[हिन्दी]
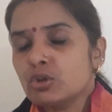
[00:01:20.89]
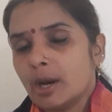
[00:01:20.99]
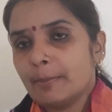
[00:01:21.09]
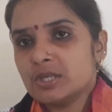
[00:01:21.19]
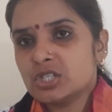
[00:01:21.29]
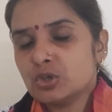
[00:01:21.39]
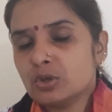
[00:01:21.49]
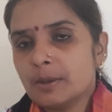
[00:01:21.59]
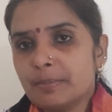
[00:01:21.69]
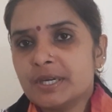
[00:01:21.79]
तो आप बच्चे
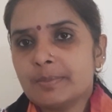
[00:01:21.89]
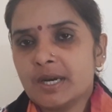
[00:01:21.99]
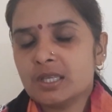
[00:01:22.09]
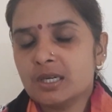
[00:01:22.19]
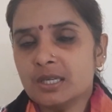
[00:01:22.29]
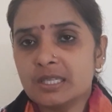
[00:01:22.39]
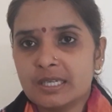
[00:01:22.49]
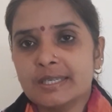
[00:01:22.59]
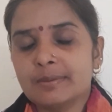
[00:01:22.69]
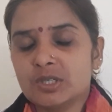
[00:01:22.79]
को कंप्लीट बात
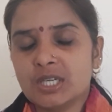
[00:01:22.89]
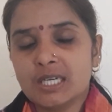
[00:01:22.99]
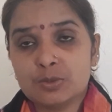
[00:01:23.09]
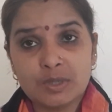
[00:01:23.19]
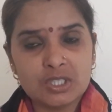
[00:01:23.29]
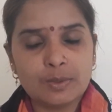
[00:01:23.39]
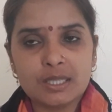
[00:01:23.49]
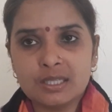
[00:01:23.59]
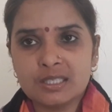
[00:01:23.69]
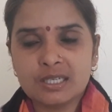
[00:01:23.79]
देने के बजाय स्पंज
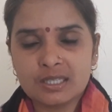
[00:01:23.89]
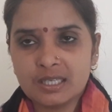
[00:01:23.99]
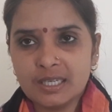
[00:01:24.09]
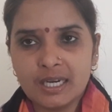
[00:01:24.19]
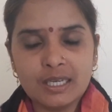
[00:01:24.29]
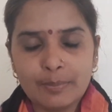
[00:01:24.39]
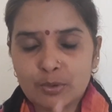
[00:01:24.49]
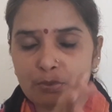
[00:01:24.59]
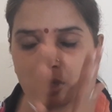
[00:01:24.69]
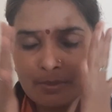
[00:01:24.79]
बात दे सकते हैं यानी
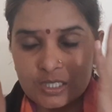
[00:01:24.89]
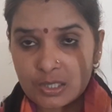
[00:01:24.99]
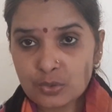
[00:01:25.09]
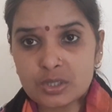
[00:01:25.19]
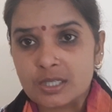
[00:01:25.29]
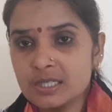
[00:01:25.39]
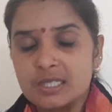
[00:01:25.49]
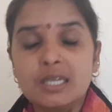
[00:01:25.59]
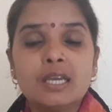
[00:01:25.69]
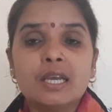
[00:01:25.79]
आपको पूरा बच्चे को सर
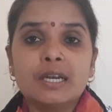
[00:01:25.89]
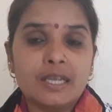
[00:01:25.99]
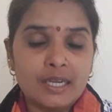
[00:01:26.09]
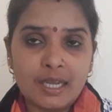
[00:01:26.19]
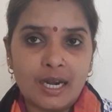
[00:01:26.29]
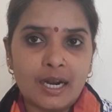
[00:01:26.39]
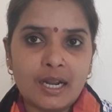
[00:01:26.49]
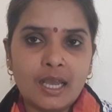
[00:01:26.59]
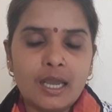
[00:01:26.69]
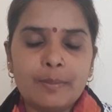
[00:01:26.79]
से नहीं
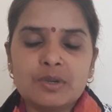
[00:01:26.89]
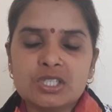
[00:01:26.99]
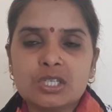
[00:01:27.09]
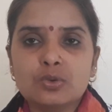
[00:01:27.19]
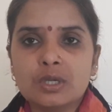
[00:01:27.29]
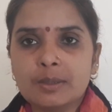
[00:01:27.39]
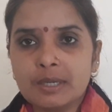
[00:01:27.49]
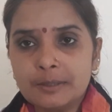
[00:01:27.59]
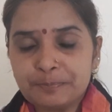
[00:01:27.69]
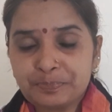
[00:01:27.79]
नहलाना है आप बच्चे को केवल